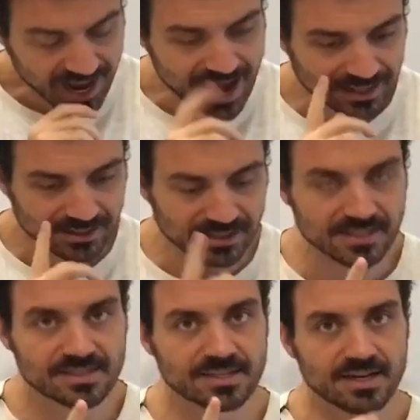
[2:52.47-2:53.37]

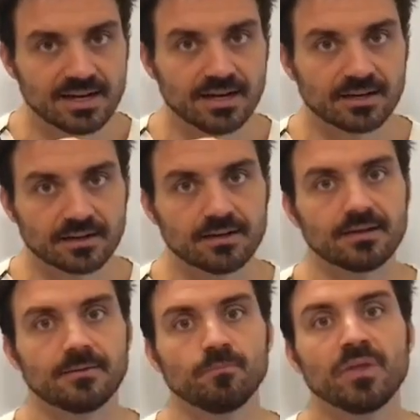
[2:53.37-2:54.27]

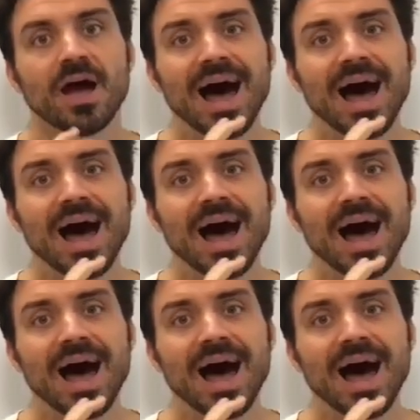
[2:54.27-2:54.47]
Atisara. Ah,